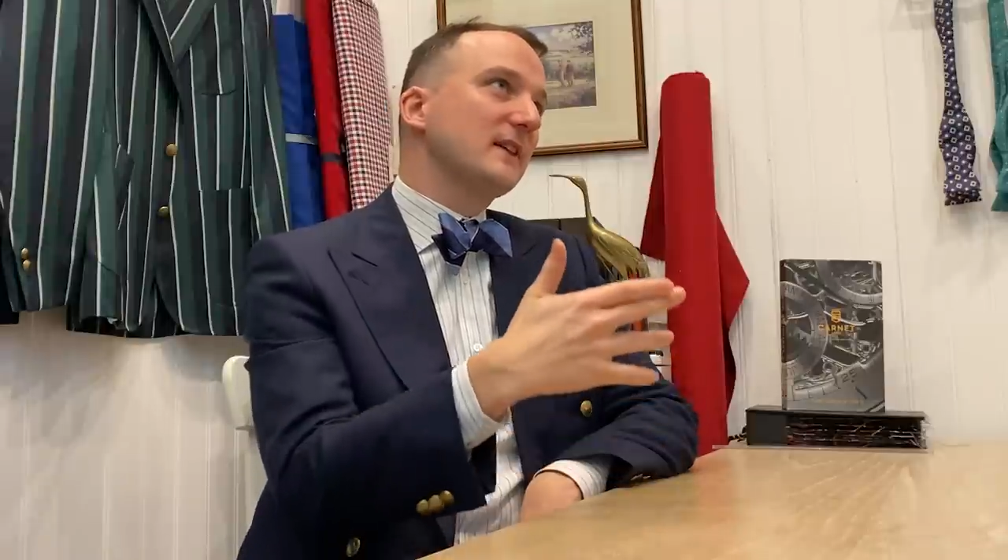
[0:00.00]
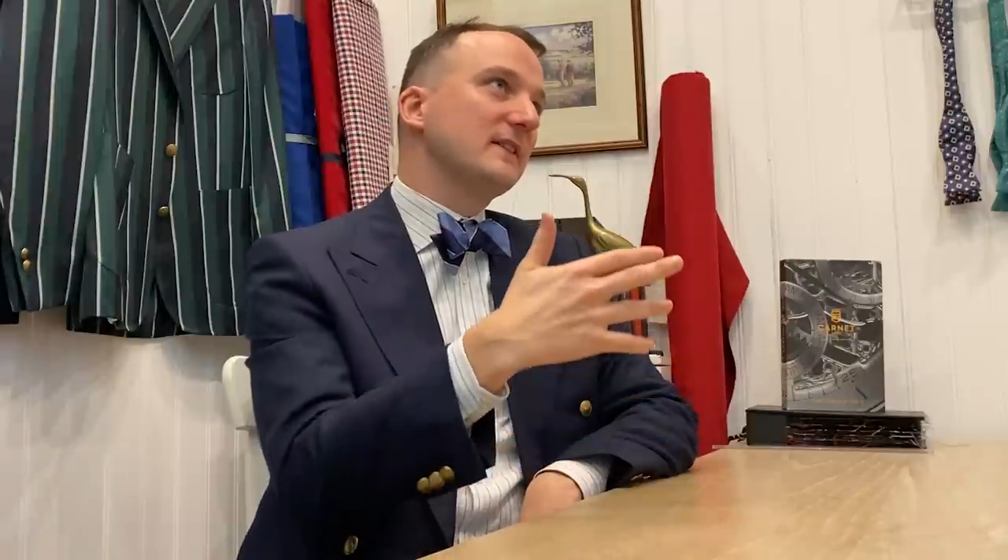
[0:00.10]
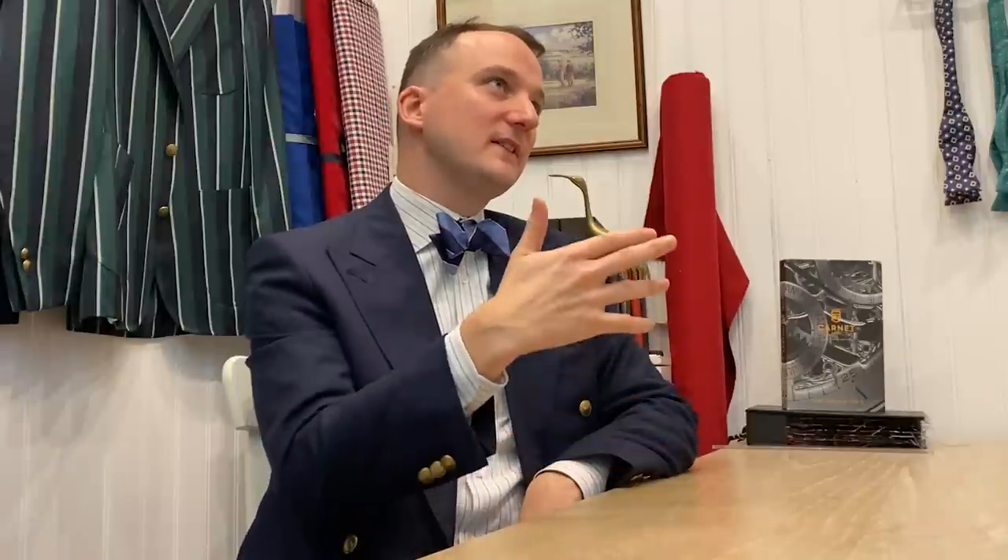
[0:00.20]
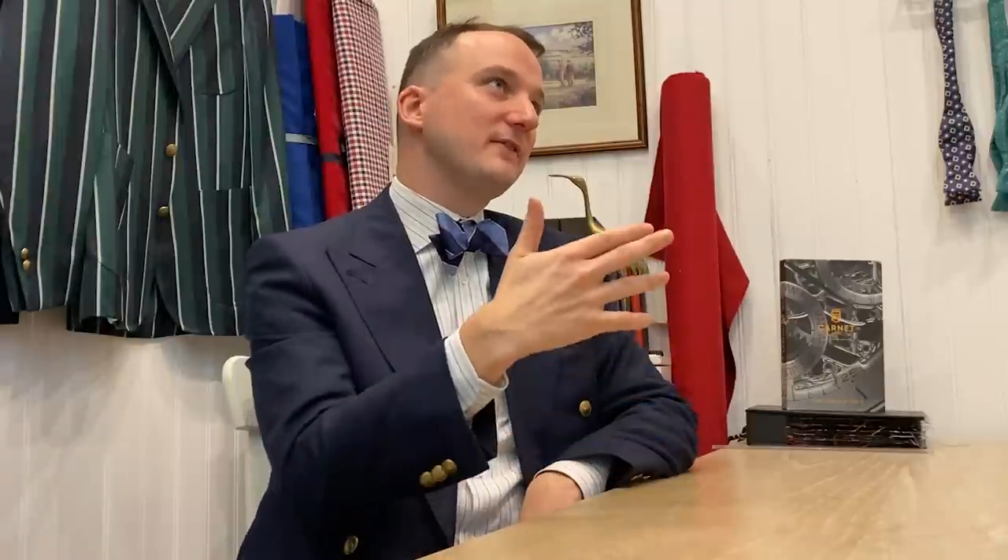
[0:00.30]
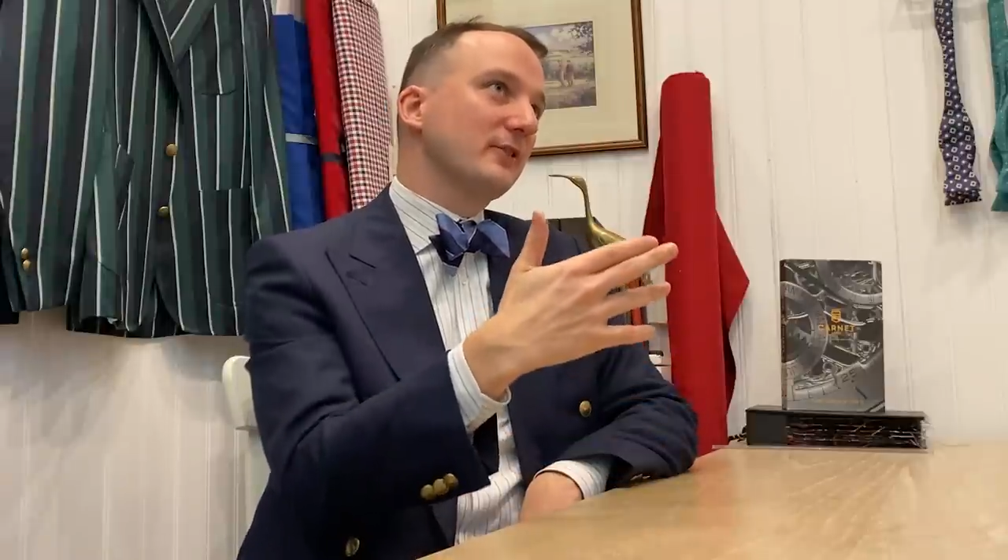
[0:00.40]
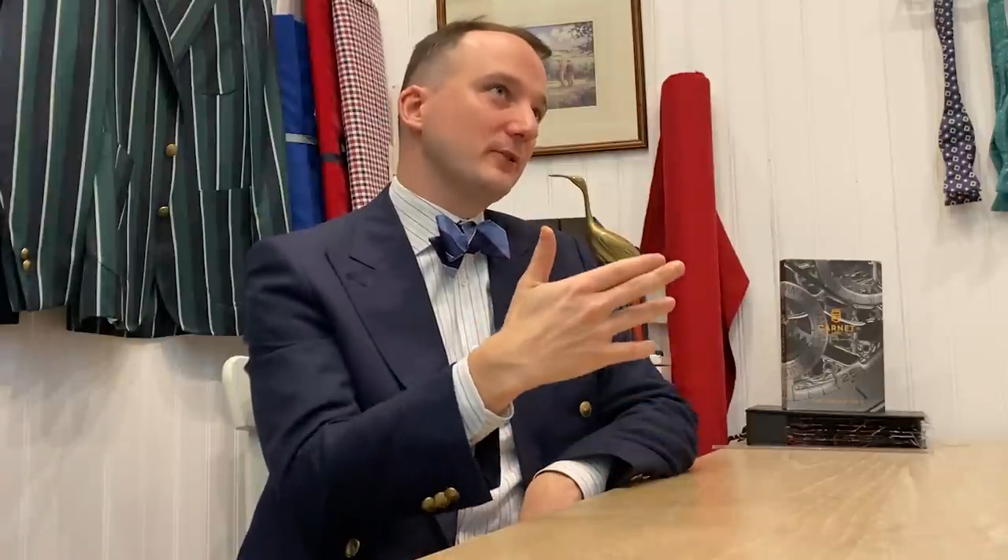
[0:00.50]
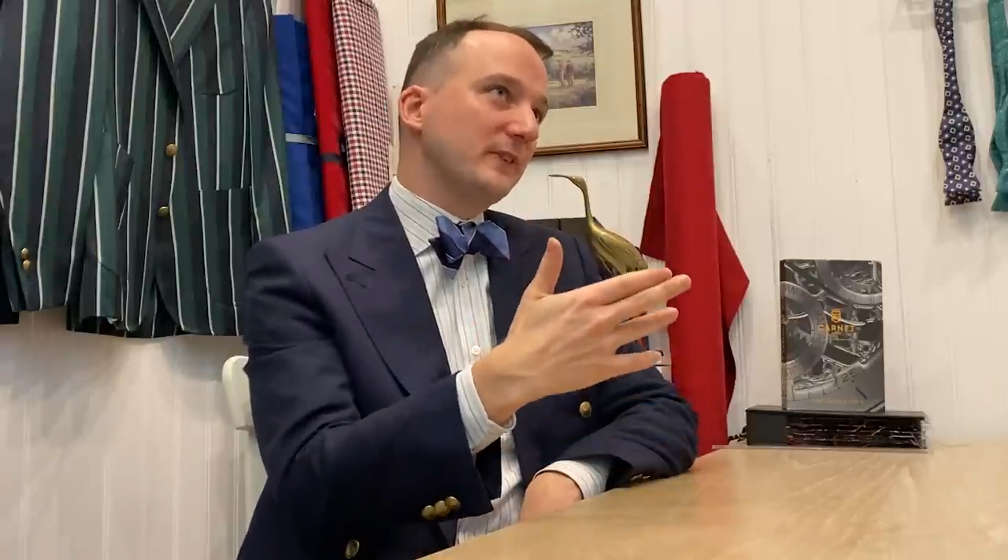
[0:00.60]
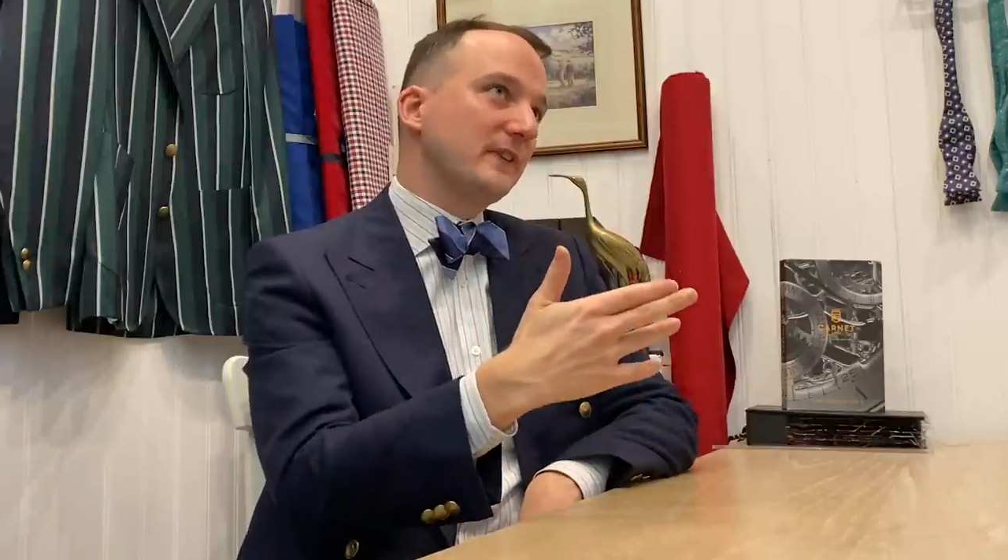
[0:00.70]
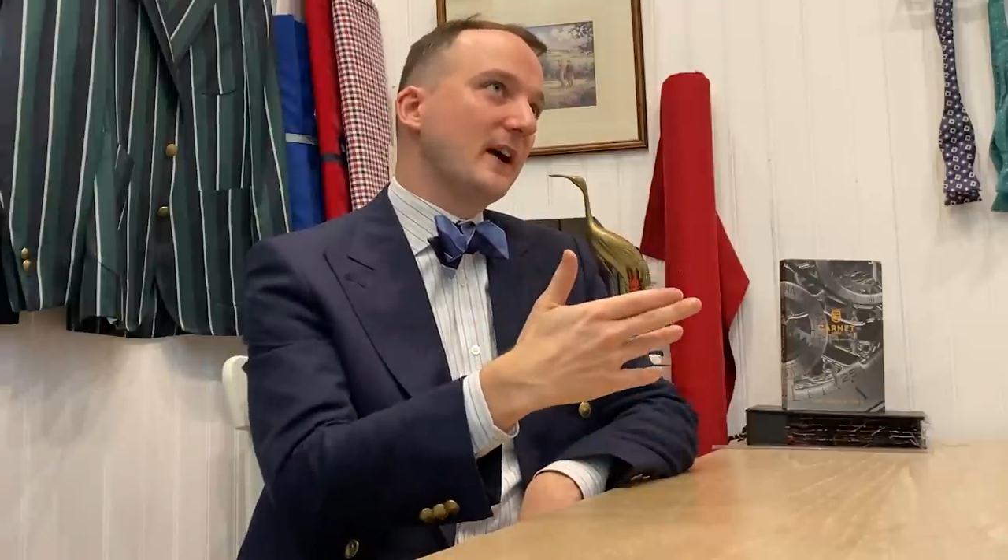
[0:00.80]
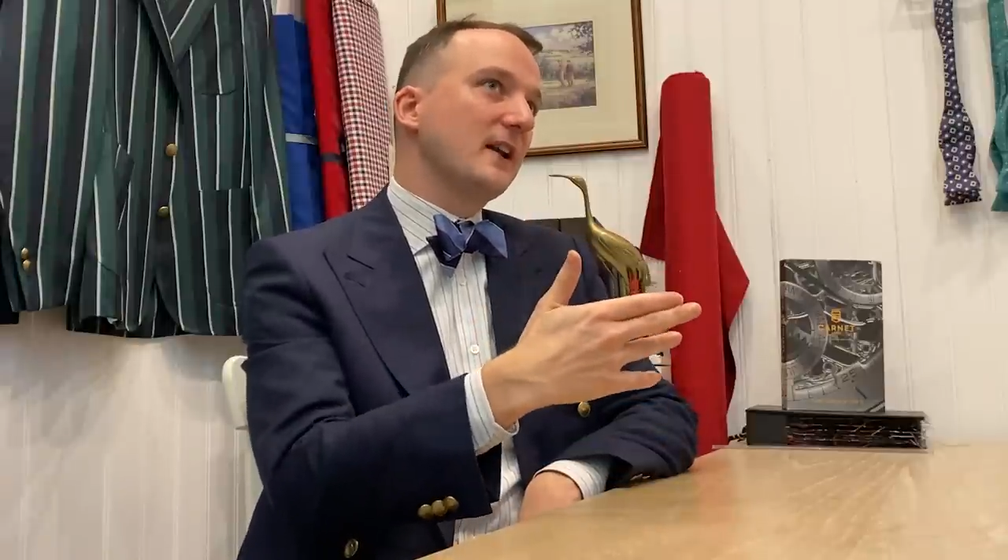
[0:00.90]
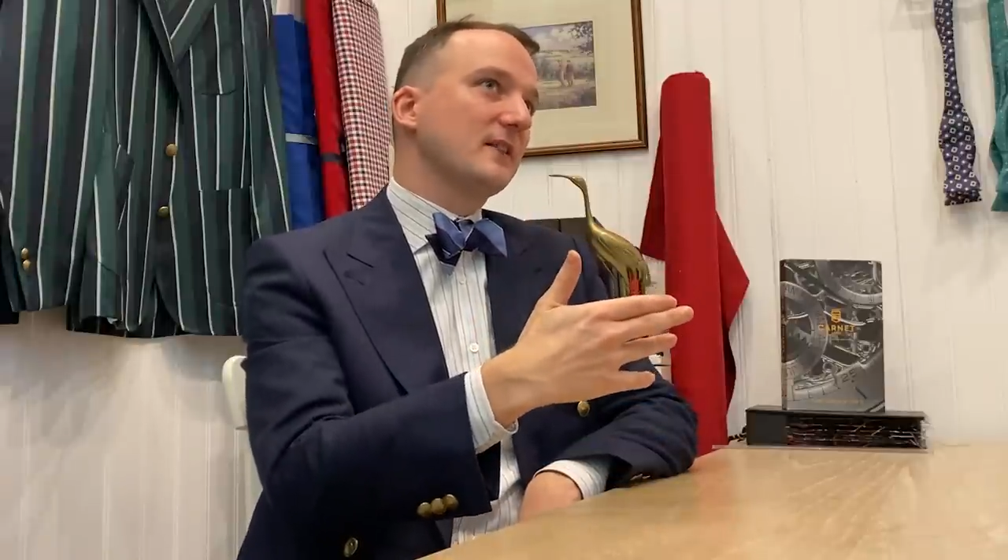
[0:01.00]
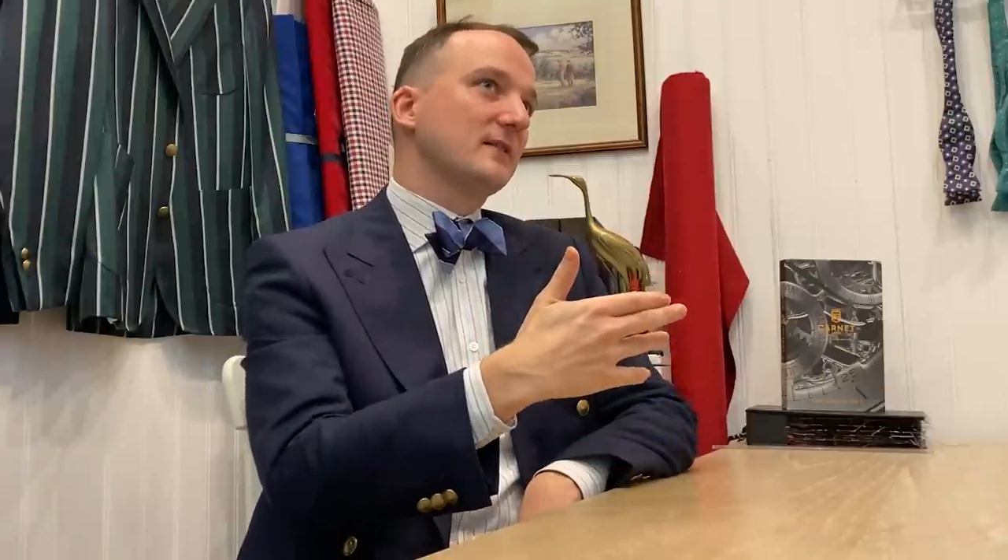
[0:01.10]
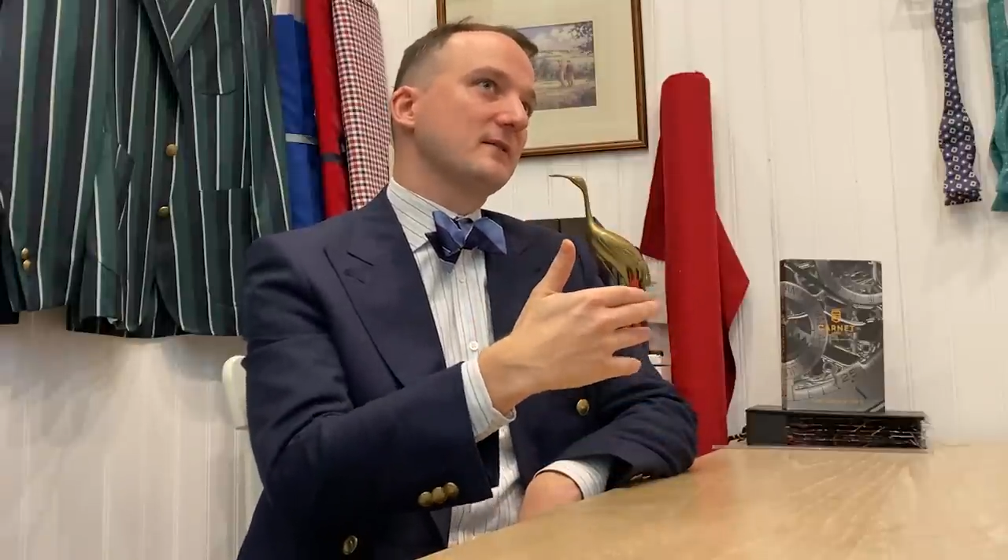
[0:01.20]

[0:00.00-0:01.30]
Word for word: insignifiant social